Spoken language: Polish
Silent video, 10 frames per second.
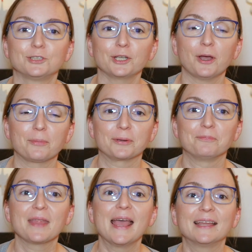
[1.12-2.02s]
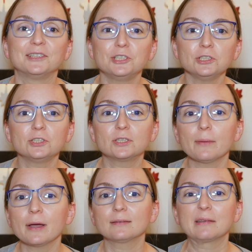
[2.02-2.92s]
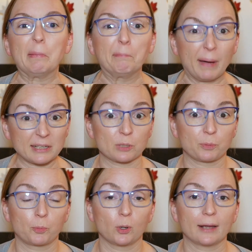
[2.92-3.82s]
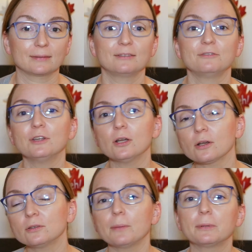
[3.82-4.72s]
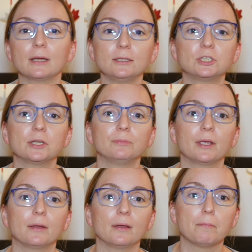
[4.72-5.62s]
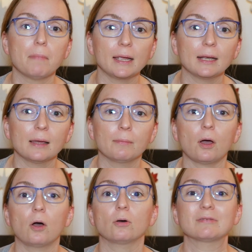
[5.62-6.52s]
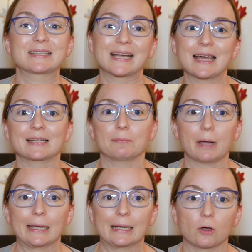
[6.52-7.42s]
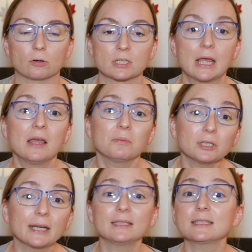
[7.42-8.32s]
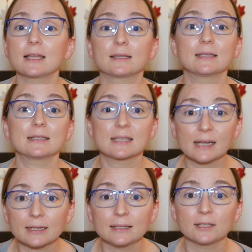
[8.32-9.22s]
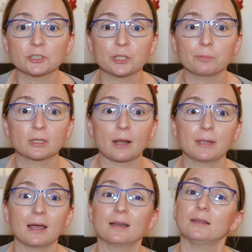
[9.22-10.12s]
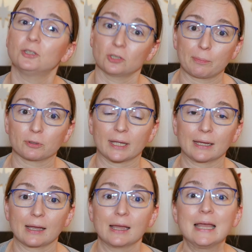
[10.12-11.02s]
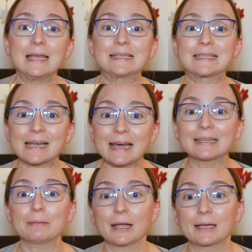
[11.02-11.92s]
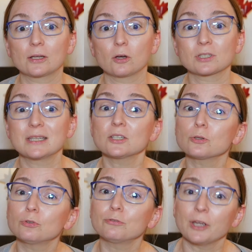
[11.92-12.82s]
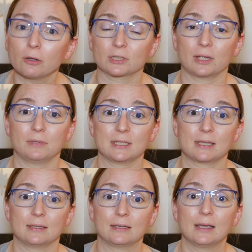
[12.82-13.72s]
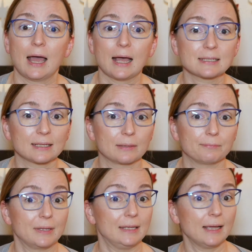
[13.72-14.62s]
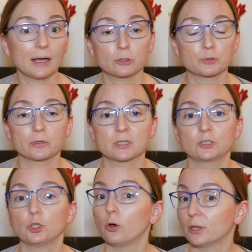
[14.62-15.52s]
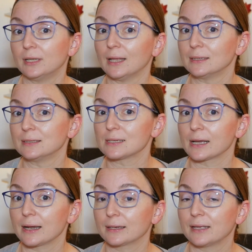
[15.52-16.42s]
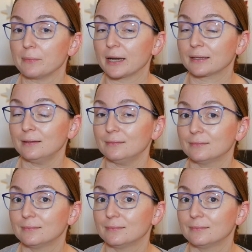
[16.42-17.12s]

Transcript: Dzień dobry. Dziś temat bardzo popularny. Wielokrotnie pytaliście mnie mailem o zegarki Michael Kors. Bo tak, niestety, zegarki też się podrabia i to na potęgę. Zegarki Michael Kors nie są tu wyjątkiem, niestety. A zatem, jak rozpoznać oryginalny zegarek tej marki?